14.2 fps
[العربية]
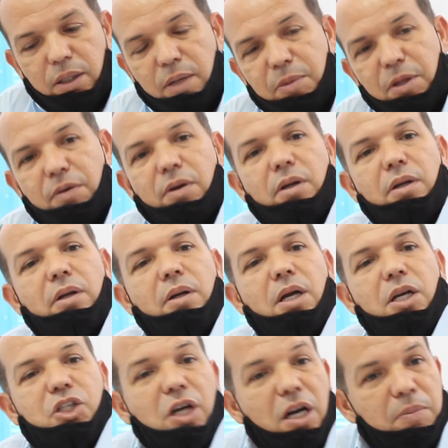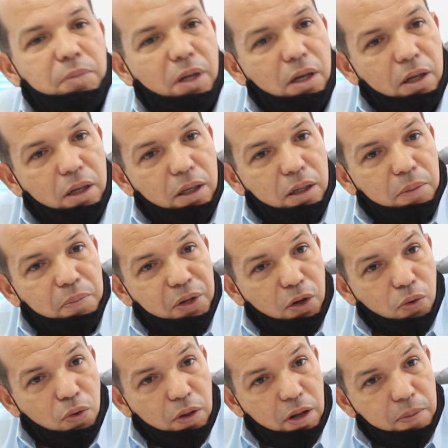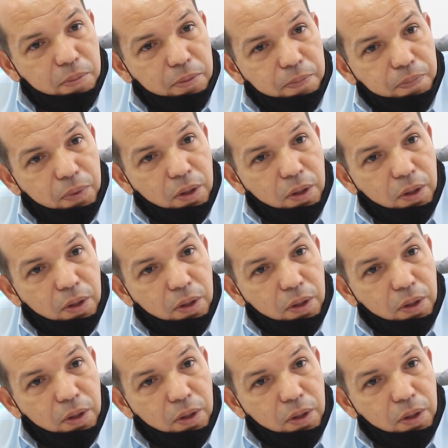يبدا الاشغال نتاع بير القرضاب